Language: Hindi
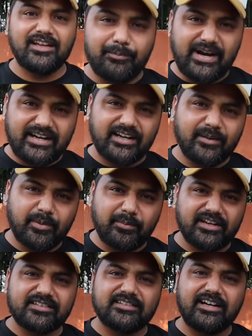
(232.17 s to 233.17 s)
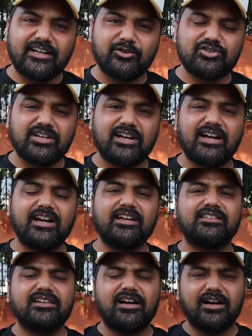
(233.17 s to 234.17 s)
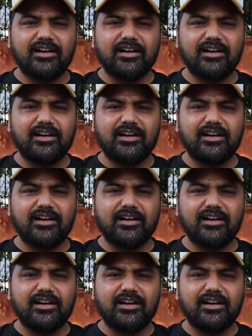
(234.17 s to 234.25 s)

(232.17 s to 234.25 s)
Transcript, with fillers: बैटरी पे मैंने इस गाड़ी को चलाया इतना